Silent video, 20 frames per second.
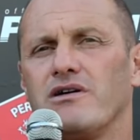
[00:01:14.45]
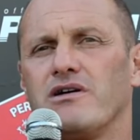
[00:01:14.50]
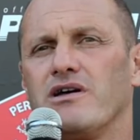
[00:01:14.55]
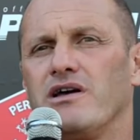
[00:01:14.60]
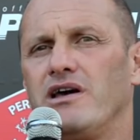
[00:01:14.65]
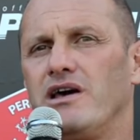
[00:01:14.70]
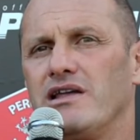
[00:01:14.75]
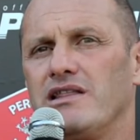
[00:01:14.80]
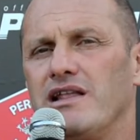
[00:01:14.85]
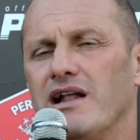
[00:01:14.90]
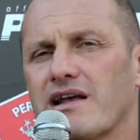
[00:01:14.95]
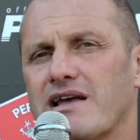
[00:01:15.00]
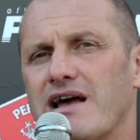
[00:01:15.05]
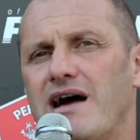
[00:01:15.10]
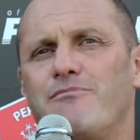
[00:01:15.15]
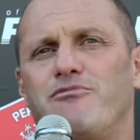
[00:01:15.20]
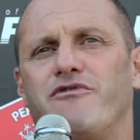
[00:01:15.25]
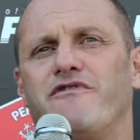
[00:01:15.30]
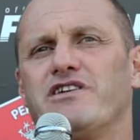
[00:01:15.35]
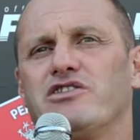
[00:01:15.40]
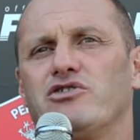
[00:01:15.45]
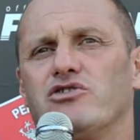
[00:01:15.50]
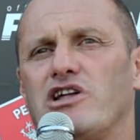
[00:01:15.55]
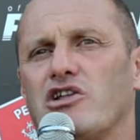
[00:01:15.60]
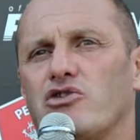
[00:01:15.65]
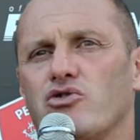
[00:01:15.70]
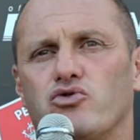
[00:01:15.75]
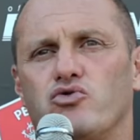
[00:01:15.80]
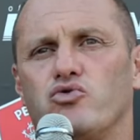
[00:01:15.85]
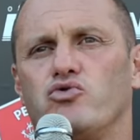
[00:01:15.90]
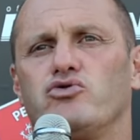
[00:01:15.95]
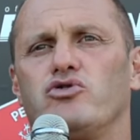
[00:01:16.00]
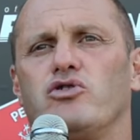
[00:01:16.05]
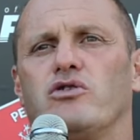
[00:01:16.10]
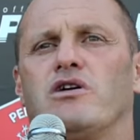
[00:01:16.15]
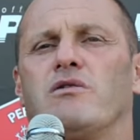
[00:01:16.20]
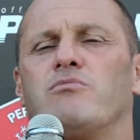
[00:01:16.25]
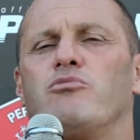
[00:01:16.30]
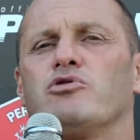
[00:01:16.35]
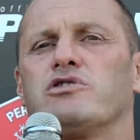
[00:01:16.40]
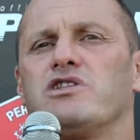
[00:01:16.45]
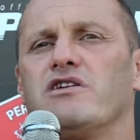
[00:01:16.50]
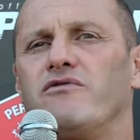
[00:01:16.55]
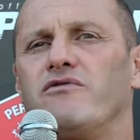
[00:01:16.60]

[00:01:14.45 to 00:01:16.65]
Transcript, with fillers: eh, dal campo avendo dato tutto e molte